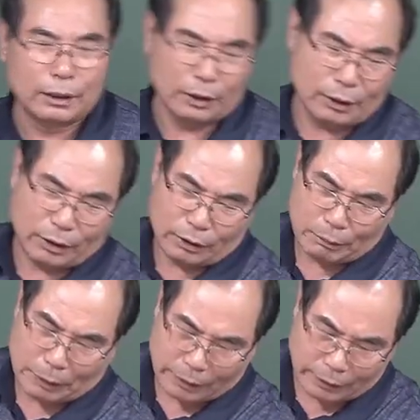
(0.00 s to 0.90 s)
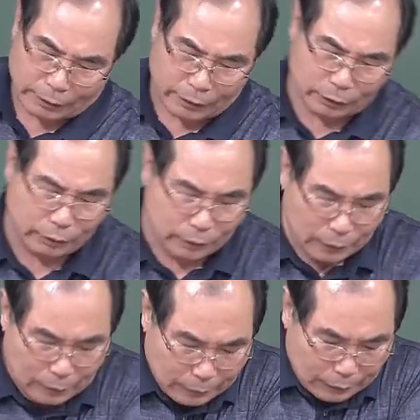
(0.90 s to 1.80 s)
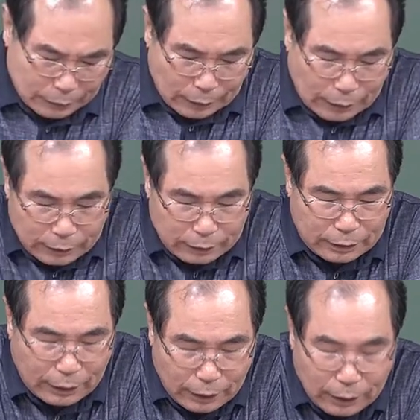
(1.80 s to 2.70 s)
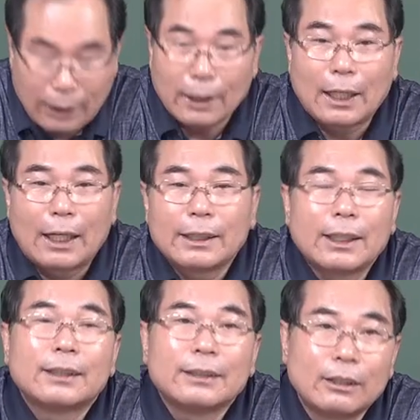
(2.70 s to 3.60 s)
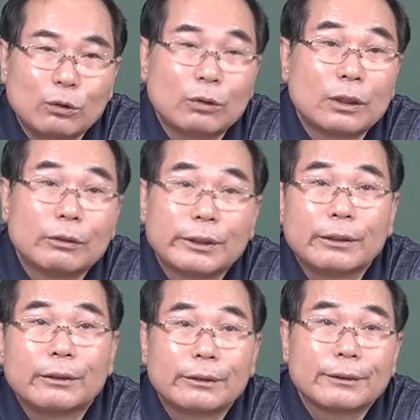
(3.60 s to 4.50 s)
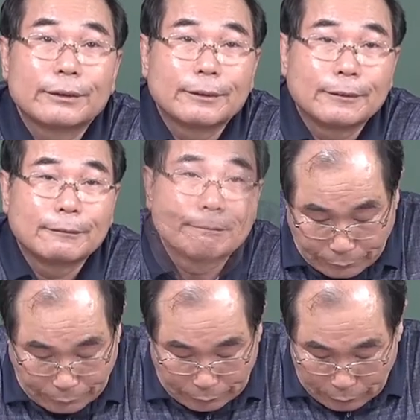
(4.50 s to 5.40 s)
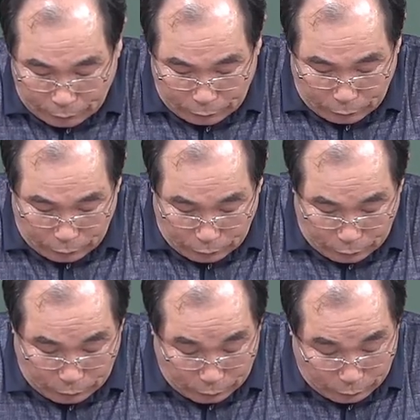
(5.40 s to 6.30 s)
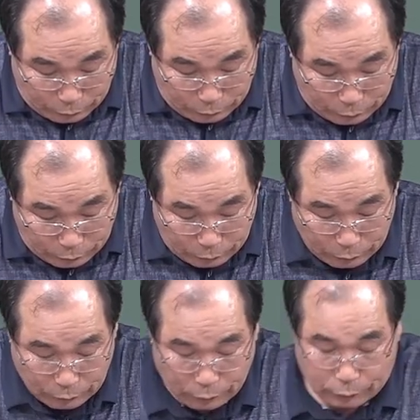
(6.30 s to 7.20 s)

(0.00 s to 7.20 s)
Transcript: 이런 것들이 많아요. 그래서 하여튼 제가 강의하는 대로 쫓아오세요. 그래서 이제 어,